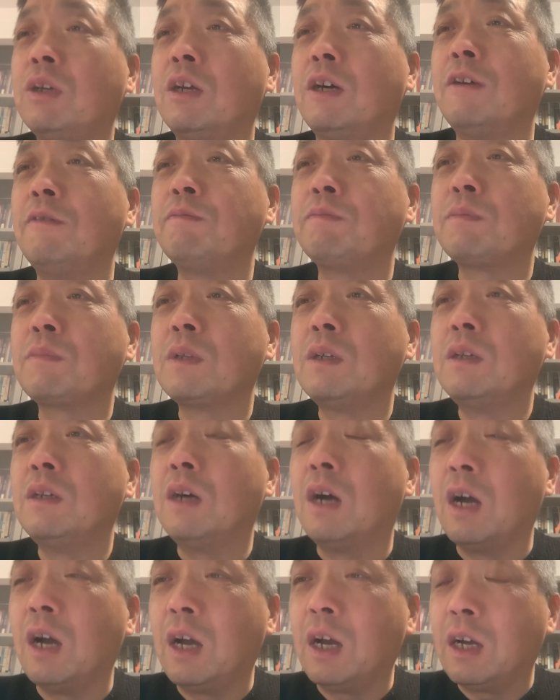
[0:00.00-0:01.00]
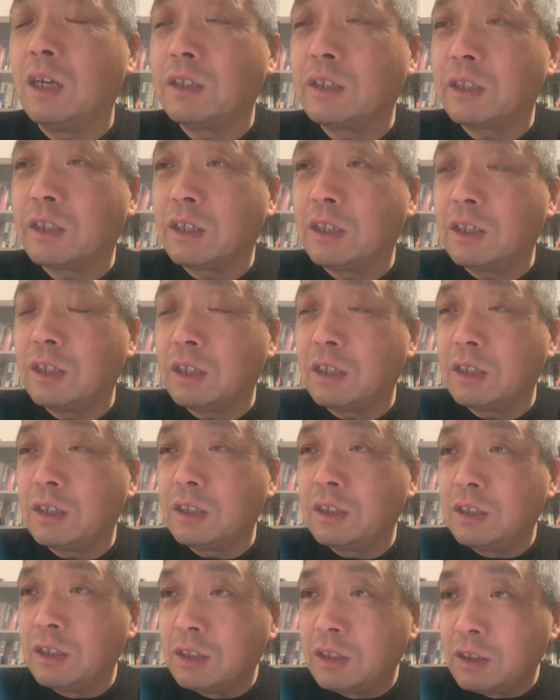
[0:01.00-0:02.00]
了，哎，这个
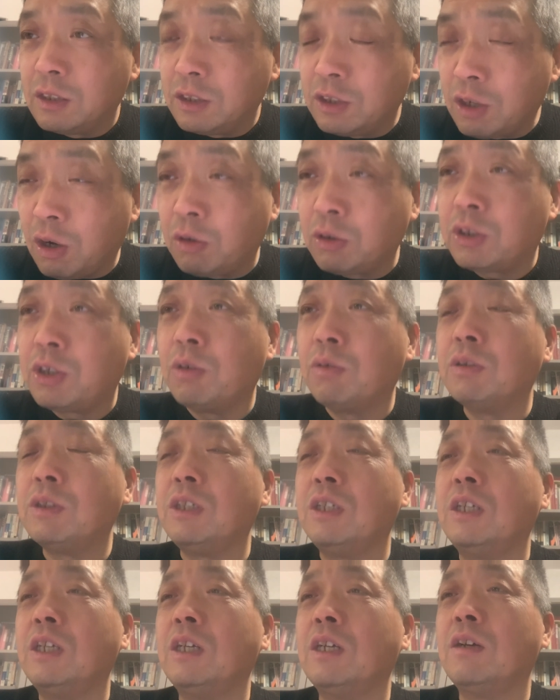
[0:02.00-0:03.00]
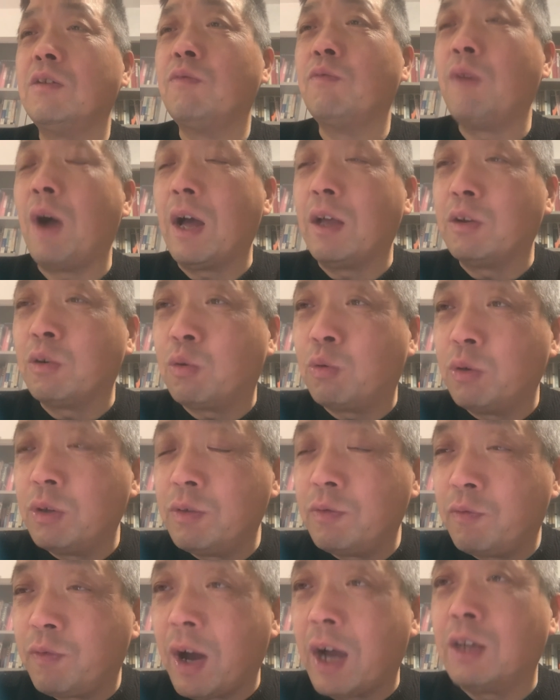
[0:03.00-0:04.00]
要求你晚
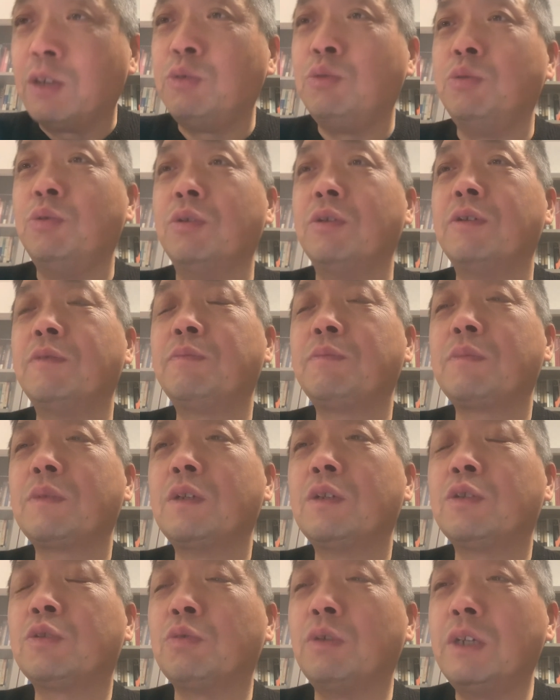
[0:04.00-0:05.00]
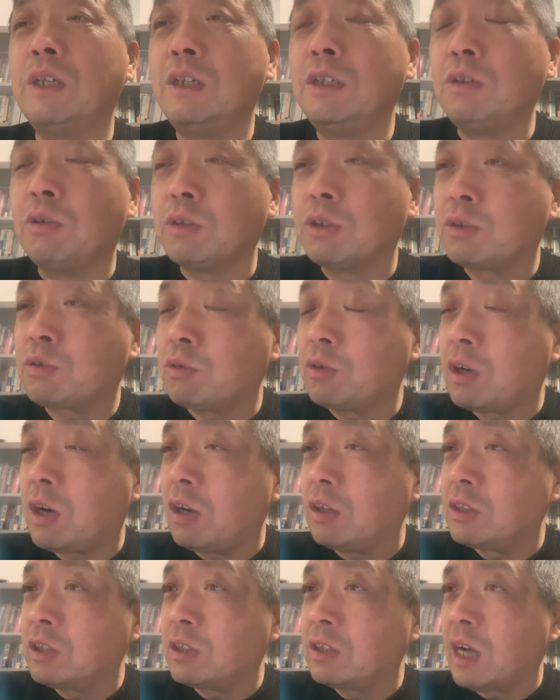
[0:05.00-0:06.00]
婚晚育，所以有的时候
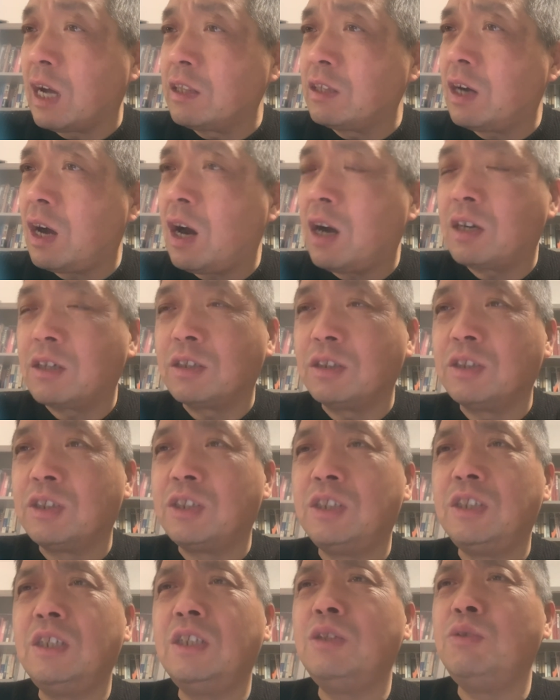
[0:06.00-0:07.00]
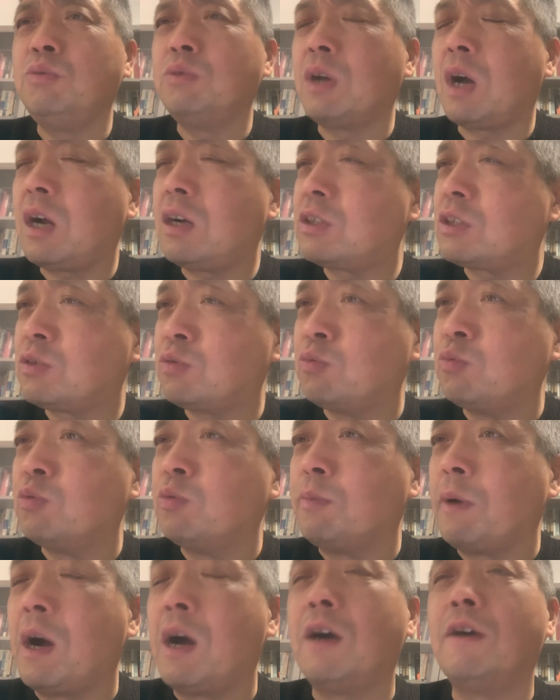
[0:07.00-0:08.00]
好像男的二十七，女的二十五
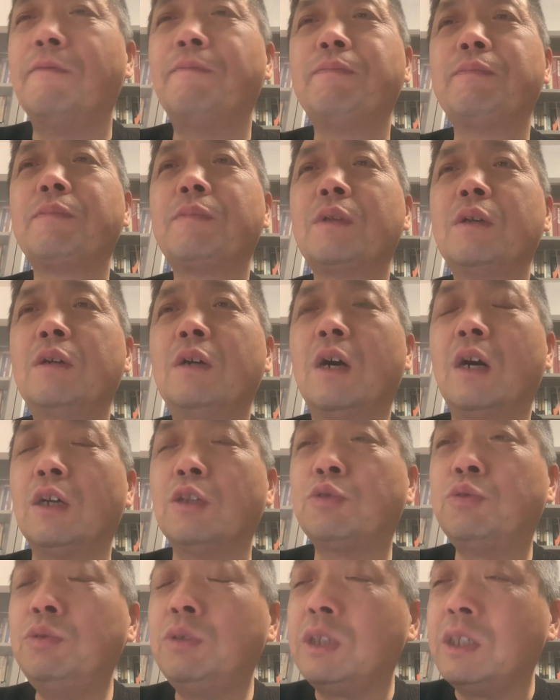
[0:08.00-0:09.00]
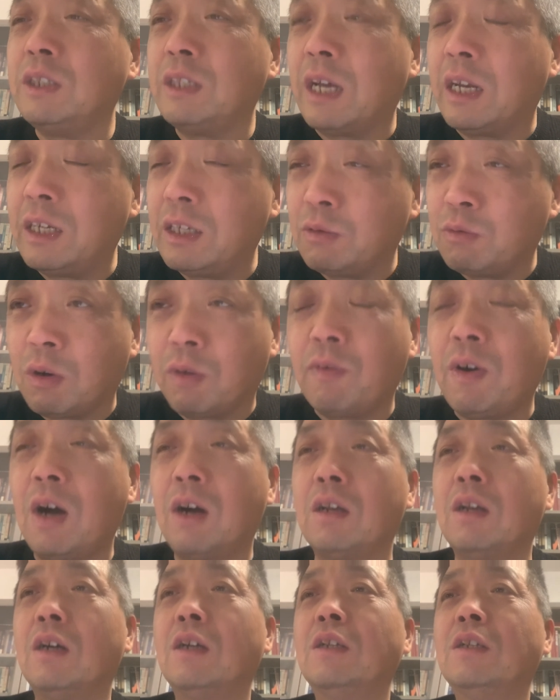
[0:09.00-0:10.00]
吧，啊，具体年龄我
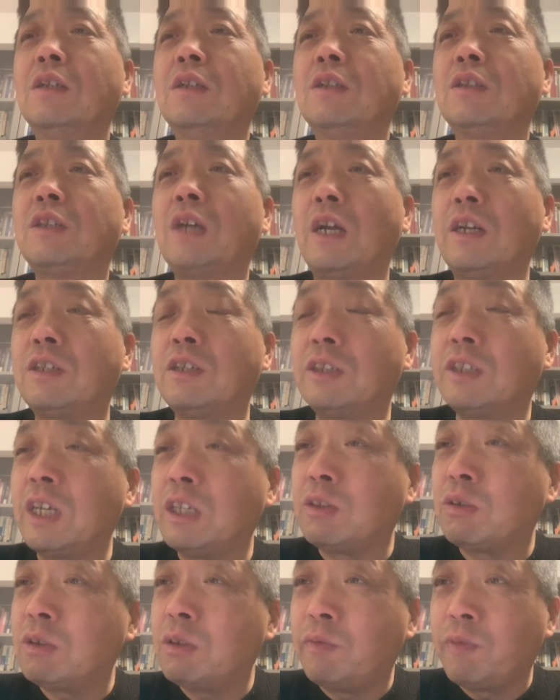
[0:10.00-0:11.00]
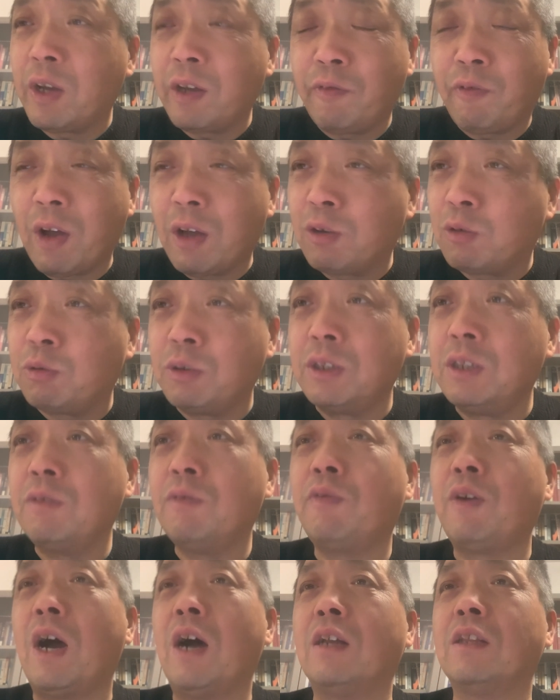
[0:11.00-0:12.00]
忘了，但是这都是违反婚
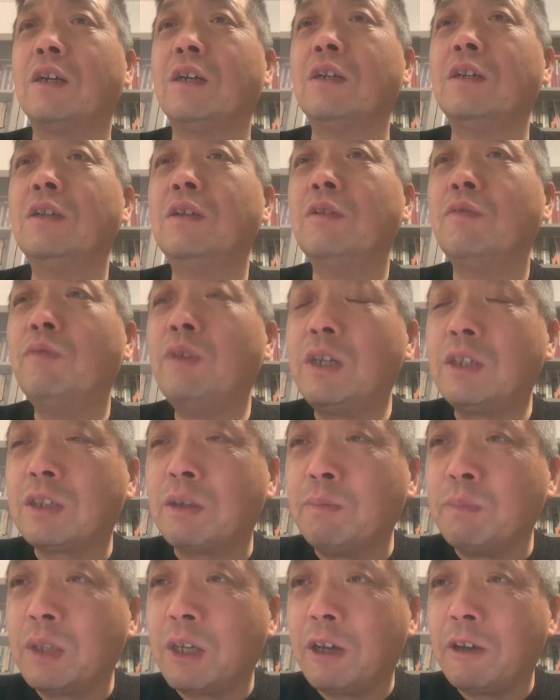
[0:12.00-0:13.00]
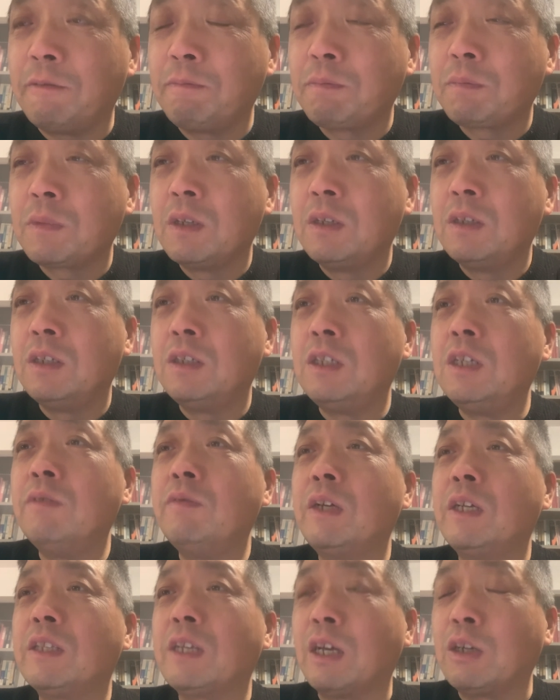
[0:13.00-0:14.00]
姻法的。为什么呢？因
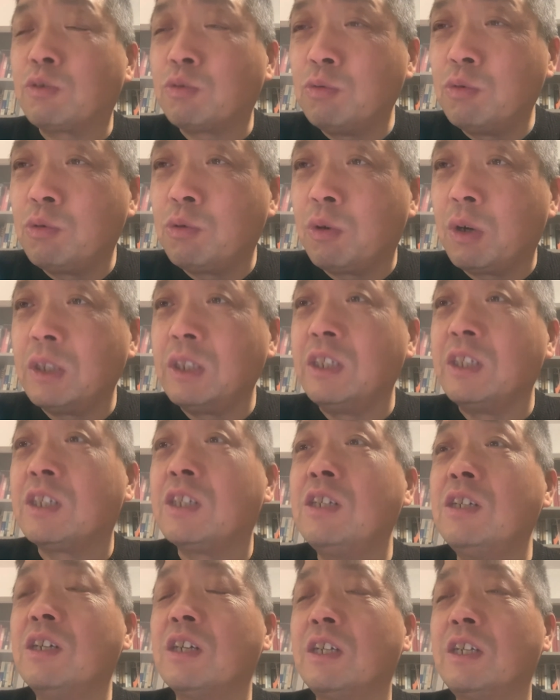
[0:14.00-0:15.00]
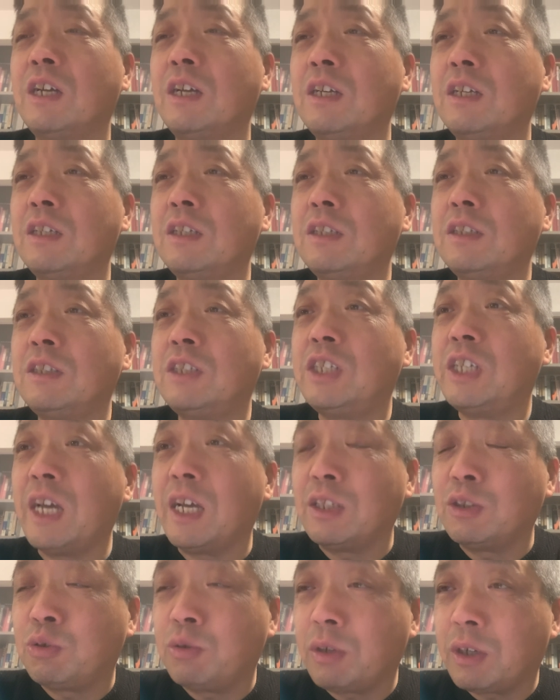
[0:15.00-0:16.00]
为在中国你个人
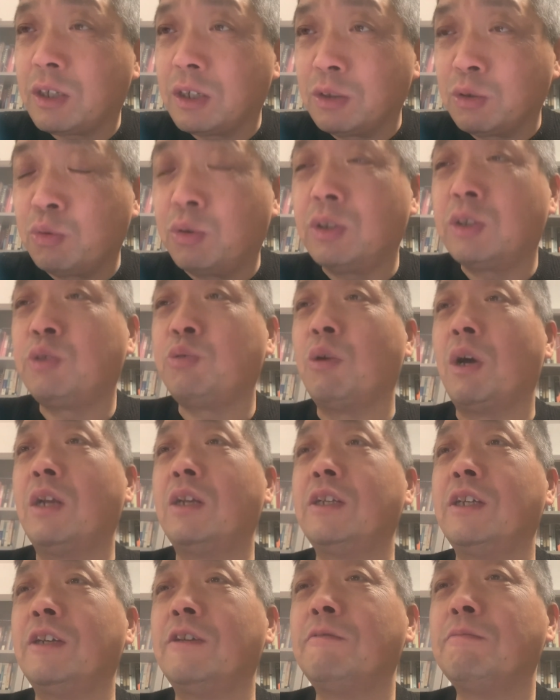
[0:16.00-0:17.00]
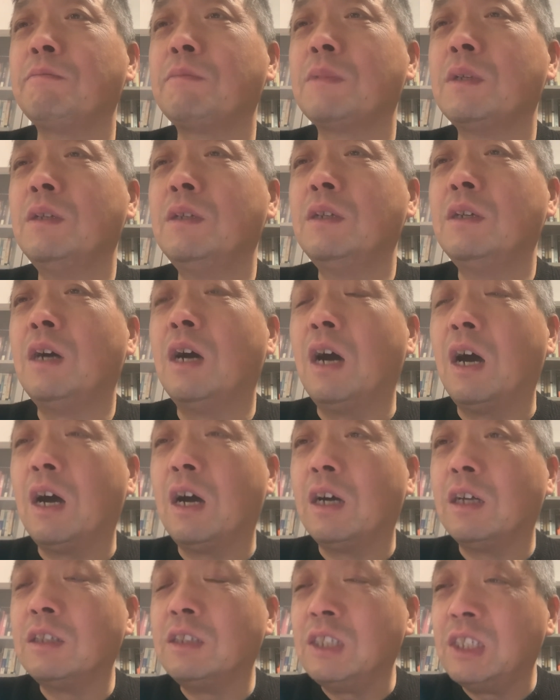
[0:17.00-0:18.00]
欠缺很多权利，
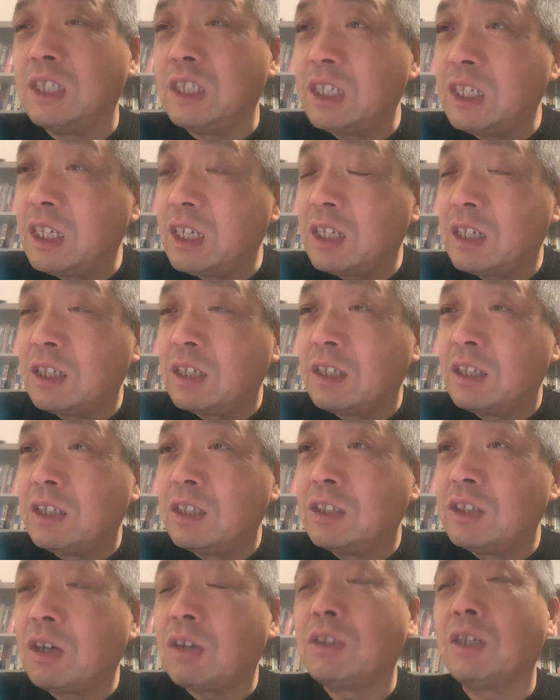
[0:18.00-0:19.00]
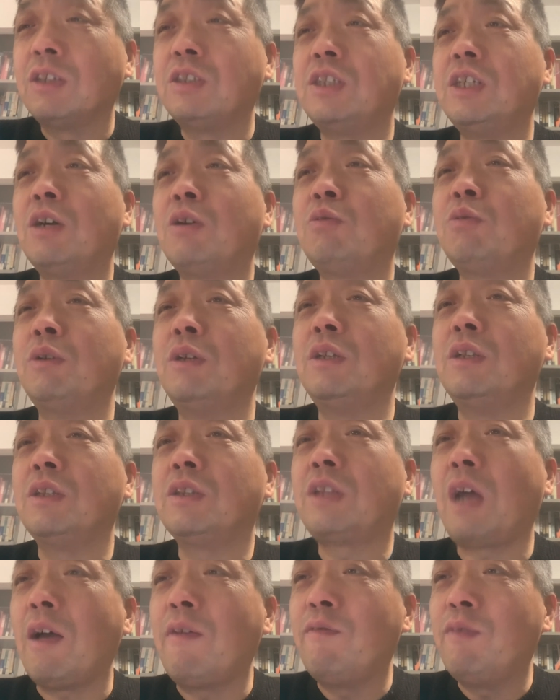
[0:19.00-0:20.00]
啊，你。要想结婚，
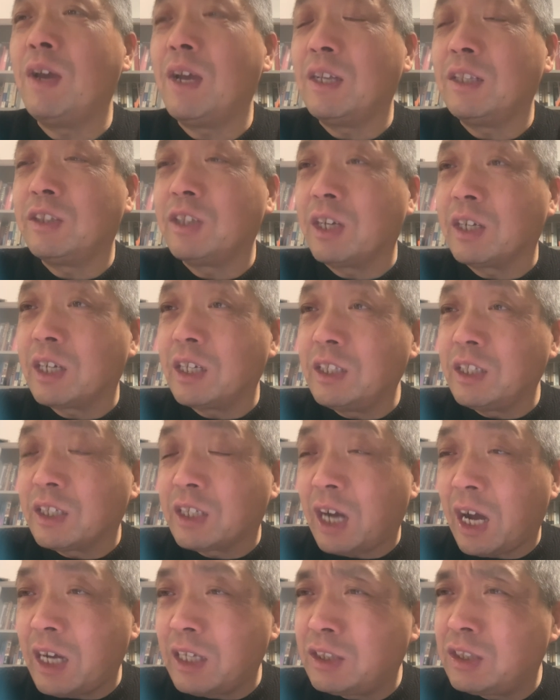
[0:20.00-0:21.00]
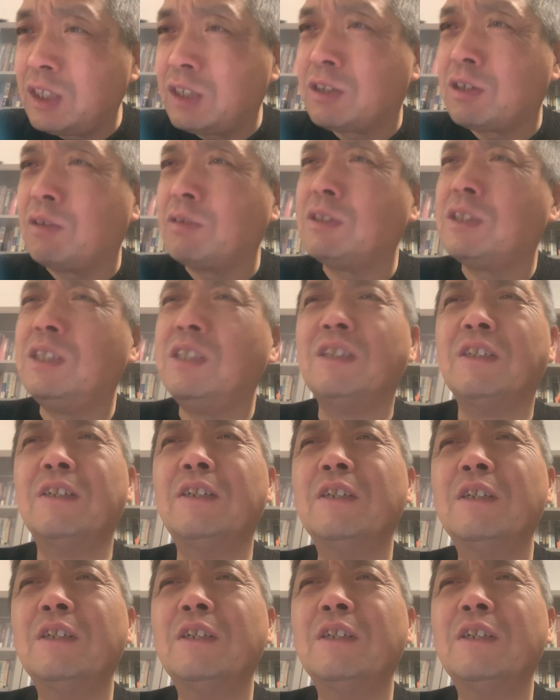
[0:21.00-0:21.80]
单位得给你开介绍信，